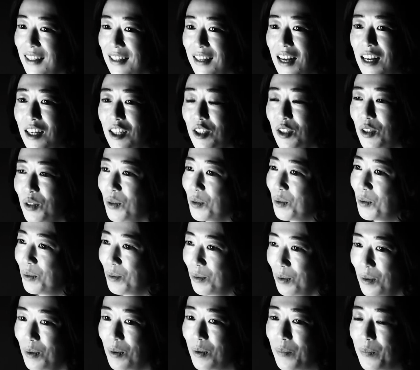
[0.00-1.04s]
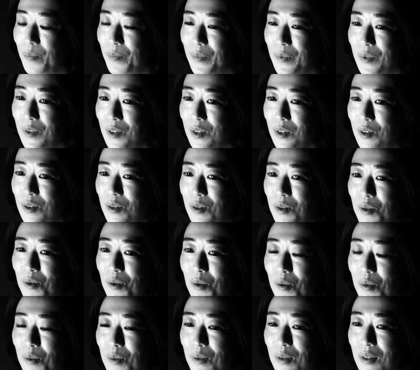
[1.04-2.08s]
環境を作
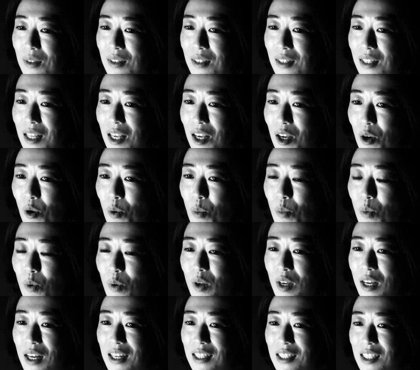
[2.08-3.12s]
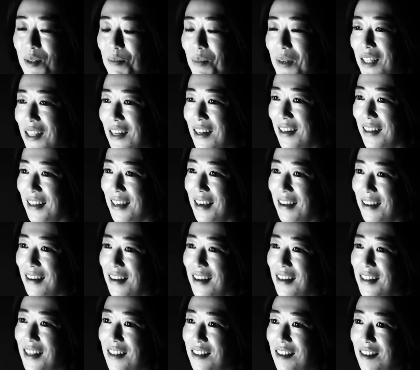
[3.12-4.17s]
ろうって思い始めたら、結
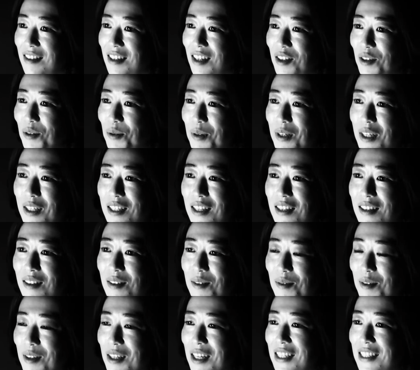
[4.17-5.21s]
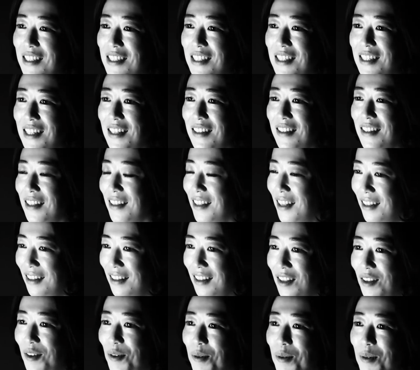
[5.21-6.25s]
果ナチュラルオーガニックの暮らしになってたっ
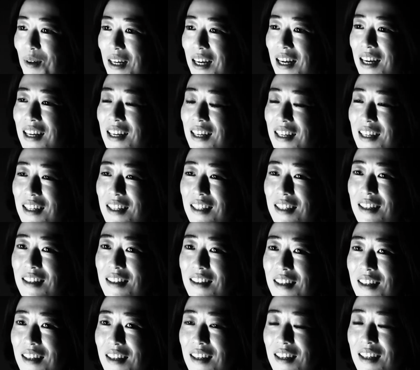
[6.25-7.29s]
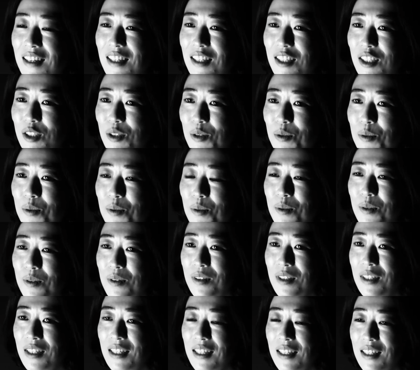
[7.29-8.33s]
ていう方がなんかすご
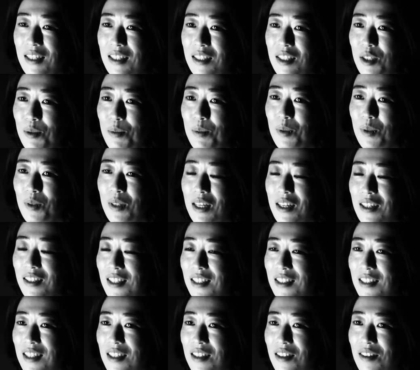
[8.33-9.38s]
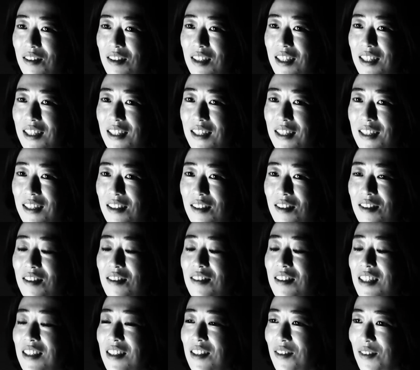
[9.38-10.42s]
く自分の中でしっくりくる
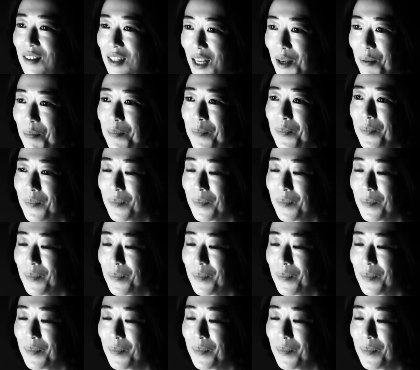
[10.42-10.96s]
んですよね。